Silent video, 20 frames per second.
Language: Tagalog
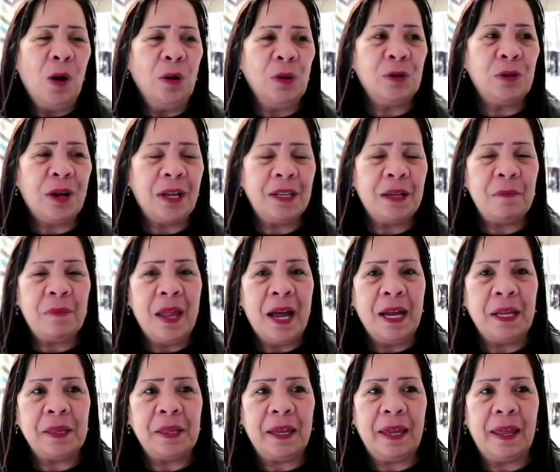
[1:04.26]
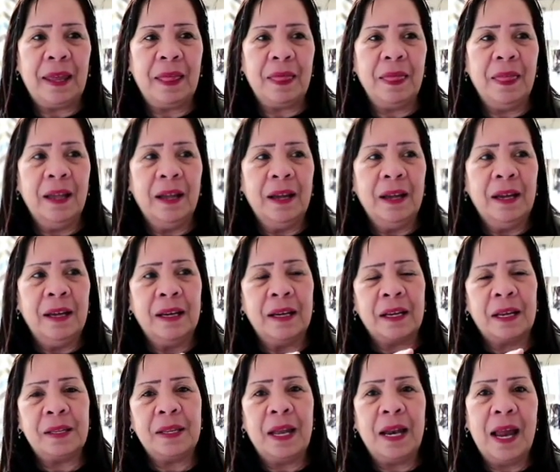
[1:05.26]
Although alam natin,
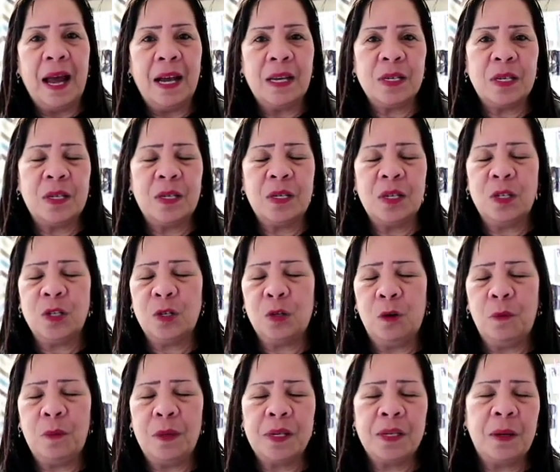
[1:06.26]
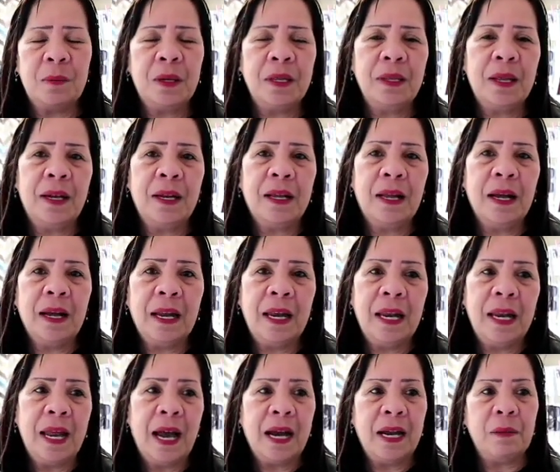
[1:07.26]
kadalasan sa showbiz naman talaga,
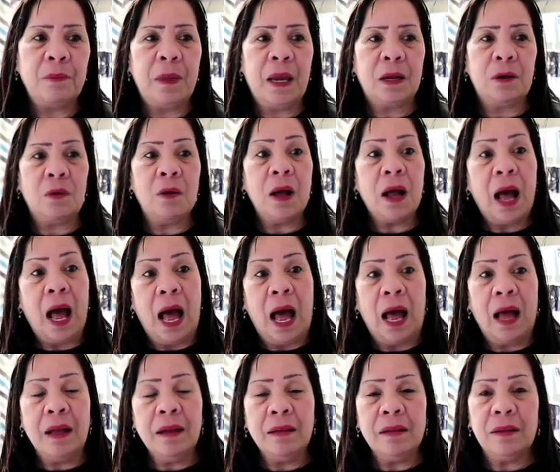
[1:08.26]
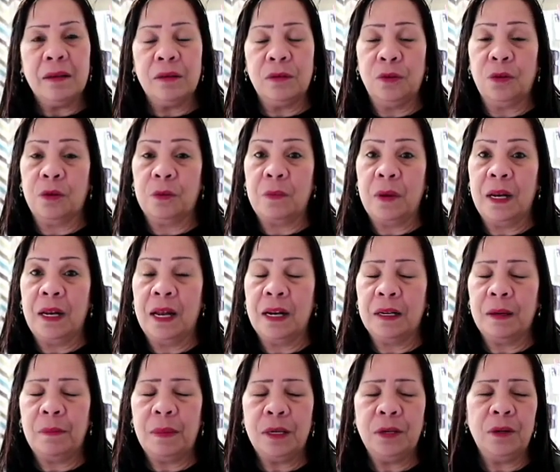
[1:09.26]
kailangan meron kang normal
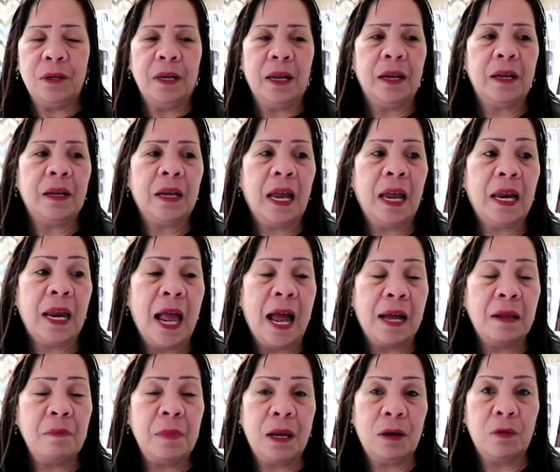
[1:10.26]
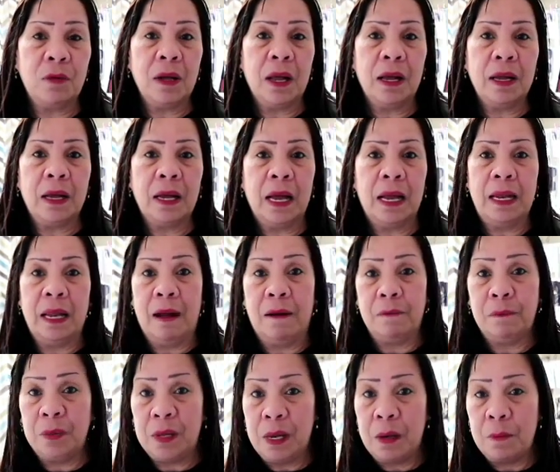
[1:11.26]
lang naman yun eh, kailangan meron kang
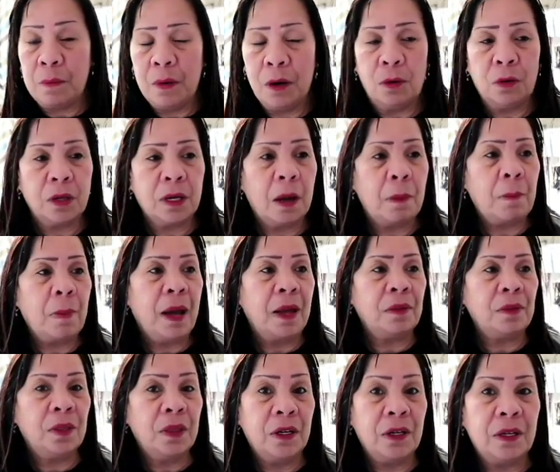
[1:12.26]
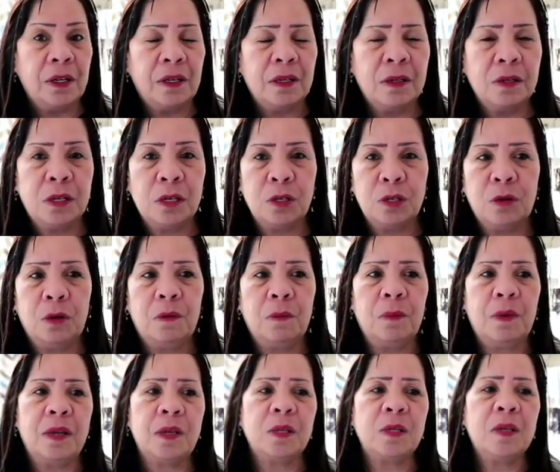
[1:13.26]
ka-love team or ka-partner sa
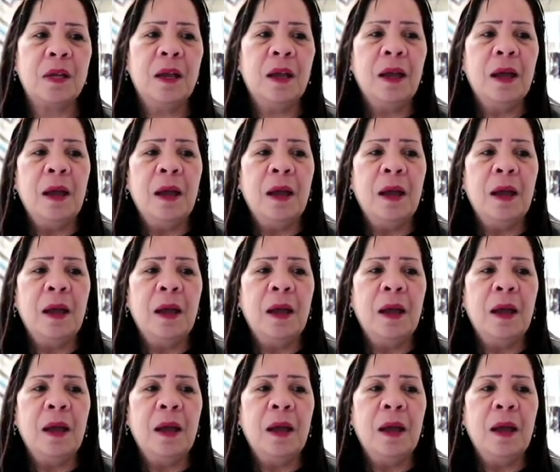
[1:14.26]
showbiz.